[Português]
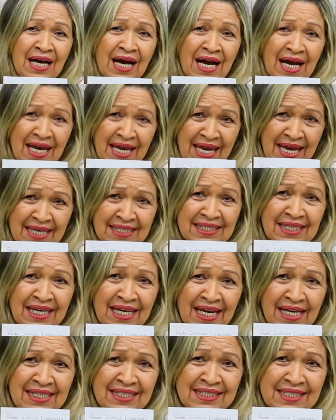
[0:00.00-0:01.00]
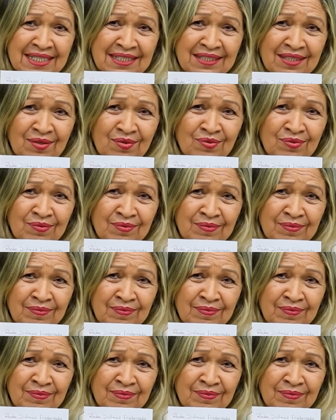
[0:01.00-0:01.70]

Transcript: a, essa realização,